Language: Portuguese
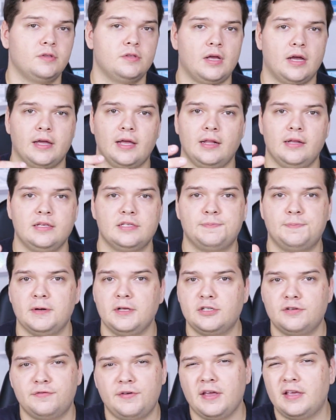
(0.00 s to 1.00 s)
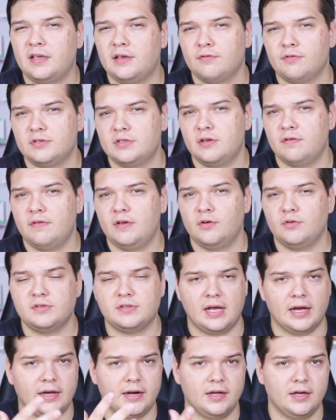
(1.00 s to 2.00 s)
Aqueles print fake que você vê no
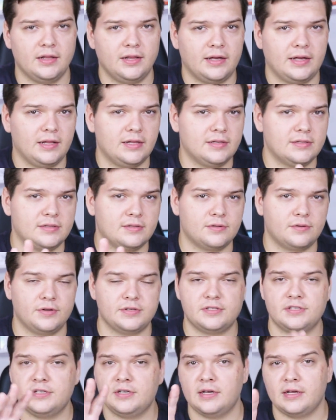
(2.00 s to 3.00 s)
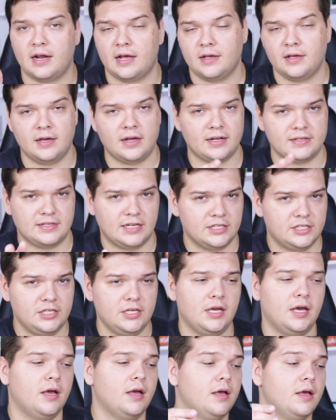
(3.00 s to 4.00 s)
Instagram, daquelas coisas de engra
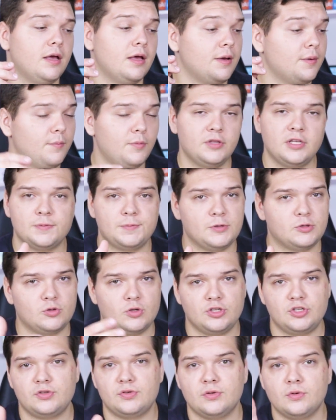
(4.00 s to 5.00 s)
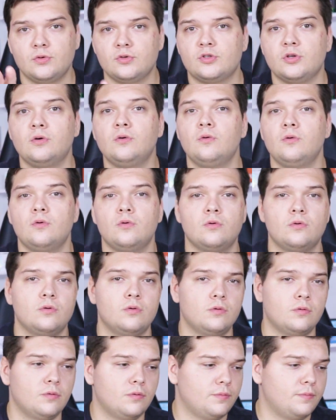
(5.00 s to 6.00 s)
engraçadinha, muitas pessoas usam
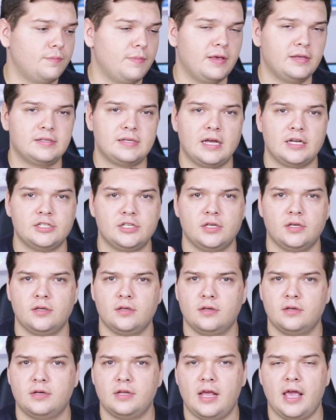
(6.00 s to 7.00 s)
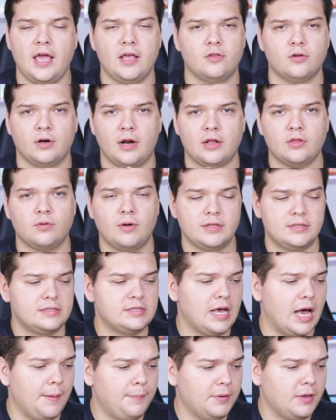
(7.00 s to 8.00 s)
o mensagem creator lá do
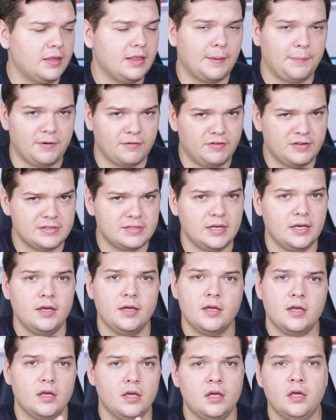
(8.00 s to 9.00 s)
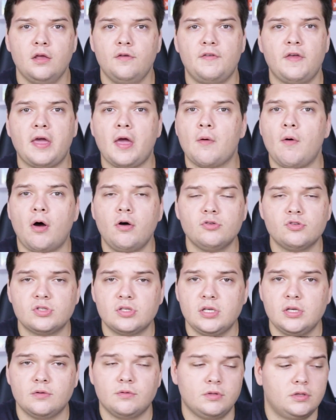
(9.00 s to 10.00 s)
WhatsApp, que dá para fazer, e fica
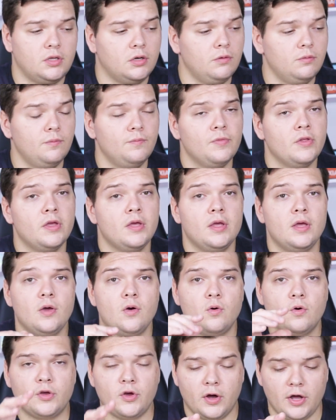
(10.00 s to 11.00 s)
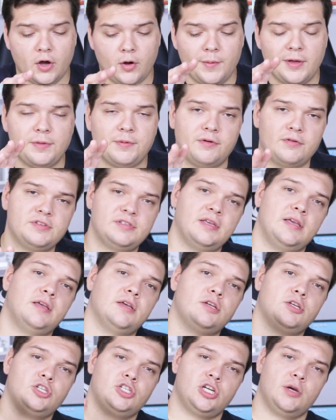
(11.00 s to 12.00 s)
igualzinho. Então, o que eu recomendo para
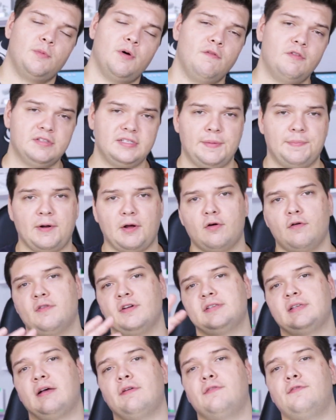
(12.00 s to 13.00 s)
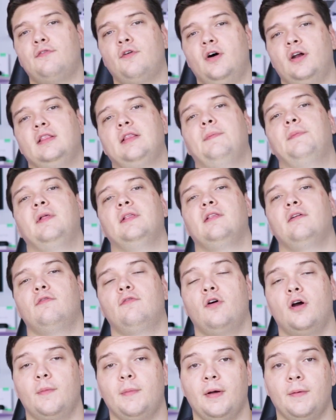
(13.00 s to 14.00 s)
você? Chamou você para conversar fora da
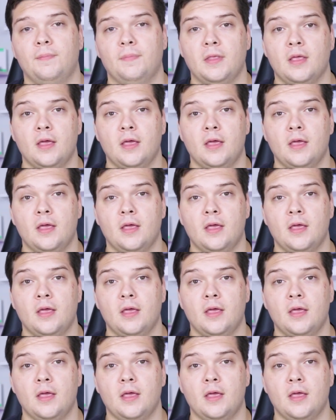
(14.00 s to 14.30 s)
plataforma?